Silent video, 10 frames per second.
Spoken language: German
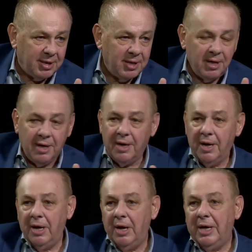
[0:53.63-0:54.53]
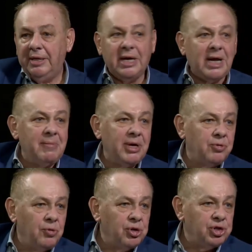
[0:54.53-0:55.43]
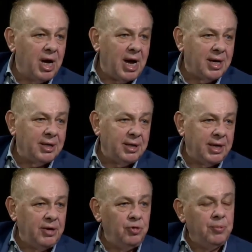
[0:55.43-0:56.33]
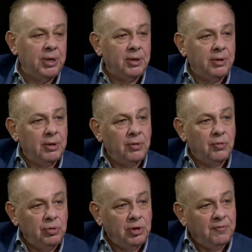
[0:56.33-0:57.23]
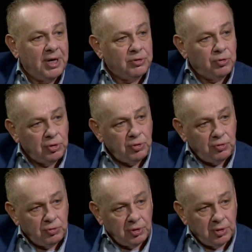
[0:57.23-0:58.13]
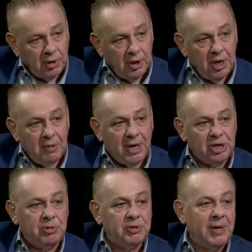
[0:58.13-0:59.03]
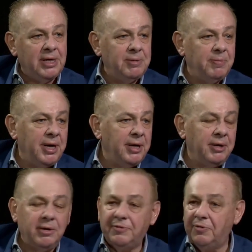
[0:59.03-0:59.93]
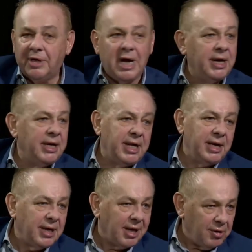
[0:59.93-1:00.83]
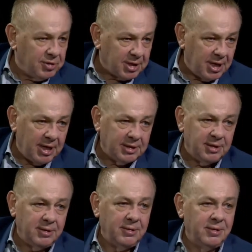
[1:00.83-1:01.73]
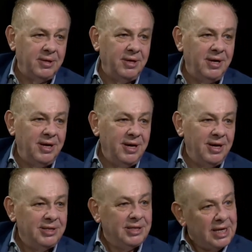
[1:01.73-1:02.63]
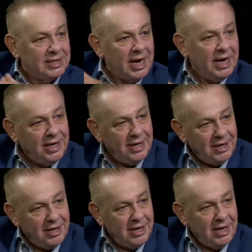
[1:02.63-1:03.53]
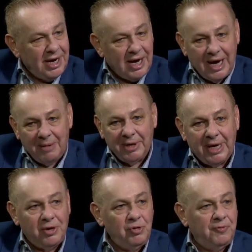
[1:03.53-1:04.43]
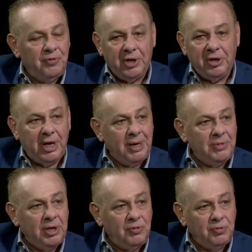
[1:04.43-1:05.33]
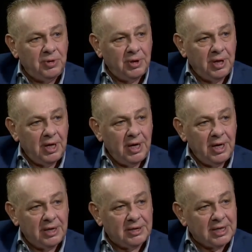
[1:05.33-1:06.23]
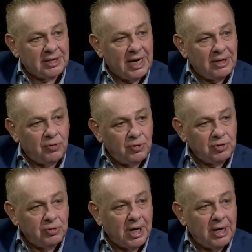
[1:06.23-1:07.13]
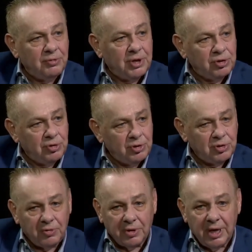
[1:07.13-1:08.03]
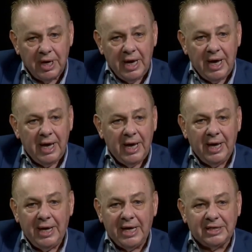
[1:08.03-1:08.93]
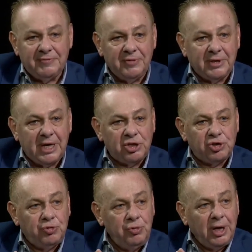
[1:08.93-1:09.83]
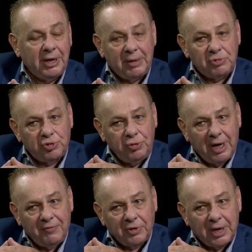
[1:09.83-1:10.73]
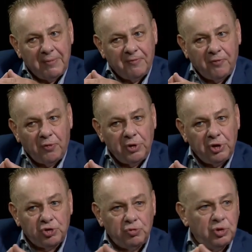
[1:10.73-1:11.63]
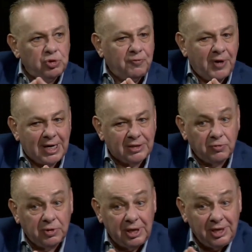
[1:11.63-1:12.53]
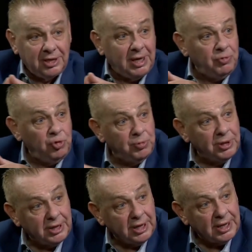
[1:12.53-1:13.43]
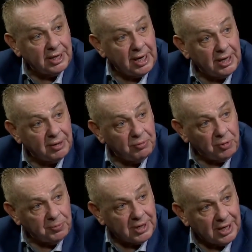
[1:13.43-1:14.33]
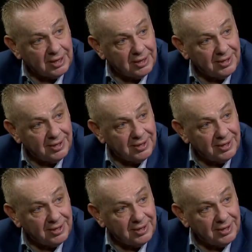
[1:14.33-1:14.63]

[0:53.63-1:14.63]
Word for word: Mhm. Deklamatorische Akte gegenüber guten, weil toten Juden Beispielsweise bei, es wird kein Gedenktag ausgelassen. Sind das eine. Aber für die lebenden Juden ist das kein Trost und keine Unterstützung. Es wird der Schüler, dem Schüler wird empfohlen, die Schule zu verlassen und nicht dem Übeltäter, der ihn gemobbt hat.